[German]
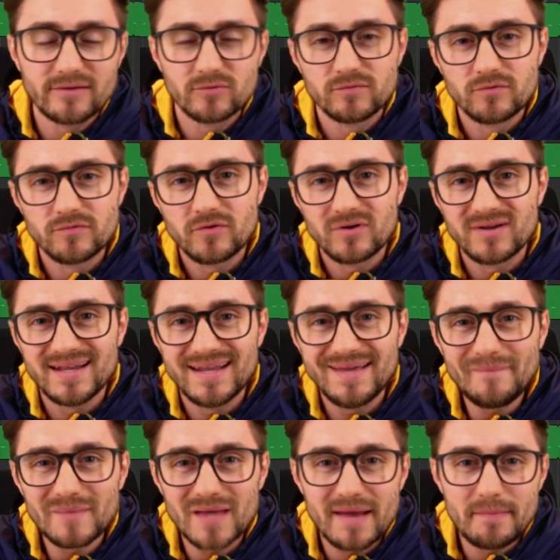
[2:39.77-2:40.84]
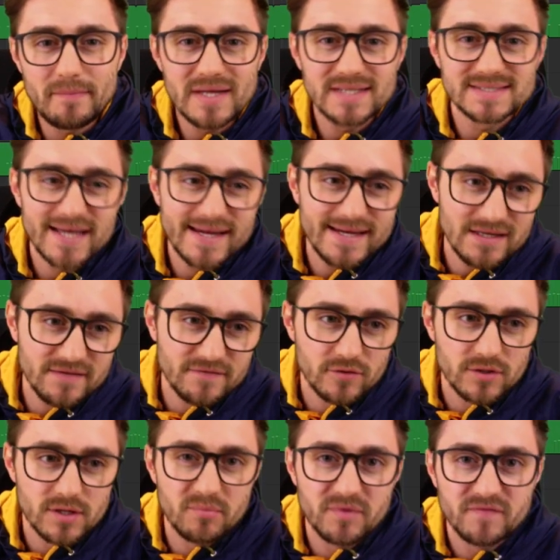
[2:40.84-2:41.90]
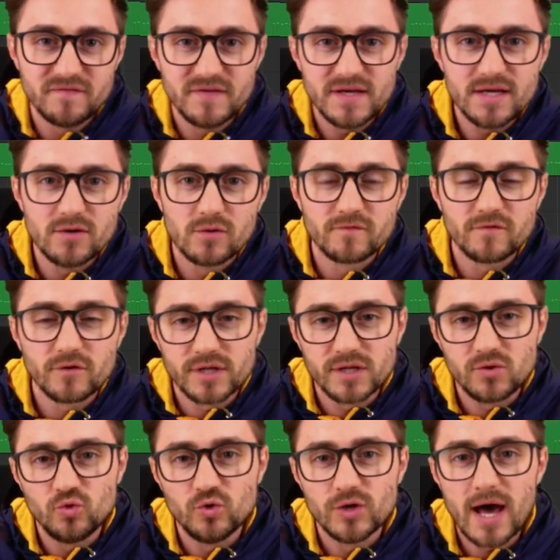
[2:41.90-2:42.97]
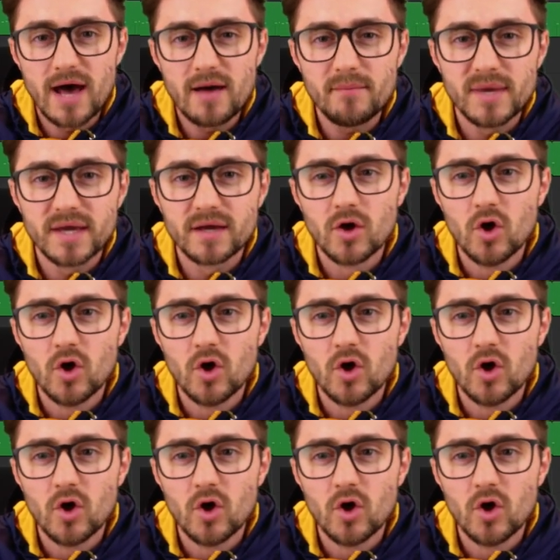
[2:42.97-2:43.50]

Und wovon lebt ein Mix? Eigentlich von der Bewegung, von der Dynamik.